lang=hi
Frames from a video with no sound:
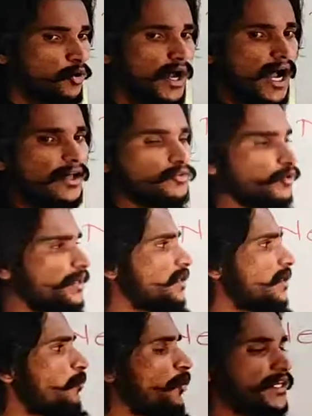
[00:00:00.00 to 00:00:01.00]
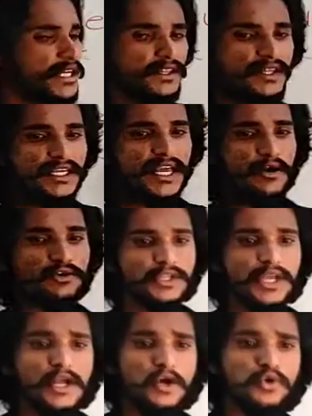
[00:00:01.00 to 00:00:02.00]
होगा तो इनके बॉडी के अंदर क्या
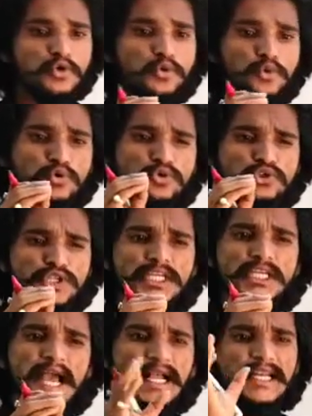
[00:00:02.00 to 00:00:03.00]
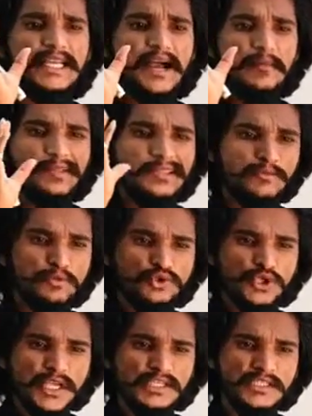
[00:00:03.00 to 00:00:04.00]
होते टू टू थ्री गैंग्लिया मतलब
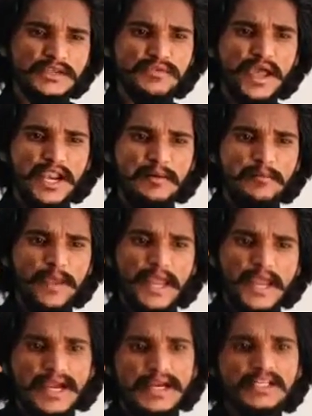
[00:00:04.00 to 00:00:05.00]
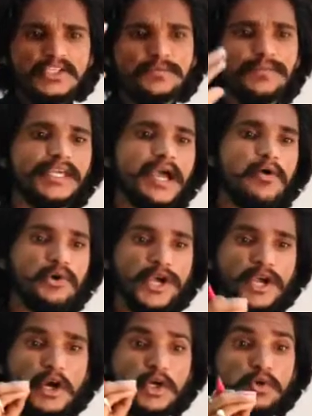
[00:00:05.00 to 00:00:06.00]
उसके सिफेलम में हेड रीजन में क्या हो गए
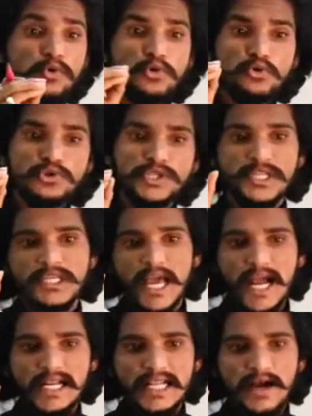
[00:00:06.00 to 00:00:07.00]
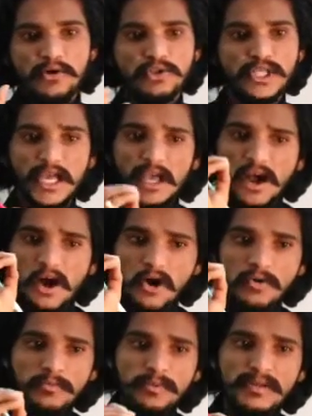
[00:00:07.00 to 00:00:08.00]
टू टू थ्री गैंग्लिया होते हैं
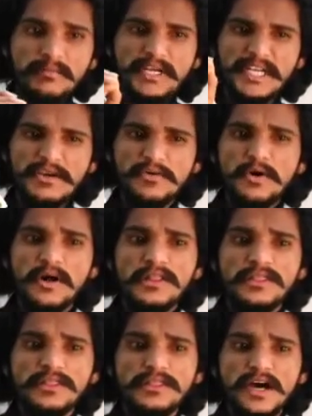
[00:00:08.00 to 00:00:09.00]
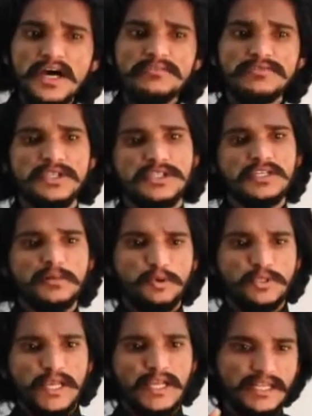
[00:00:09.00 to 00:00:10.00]
और प्रीमिटिव नर्व सिस्टम
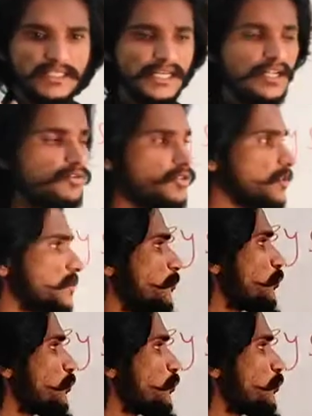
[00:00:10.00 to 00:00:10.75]
होता है कैसा नर्व सिस्टम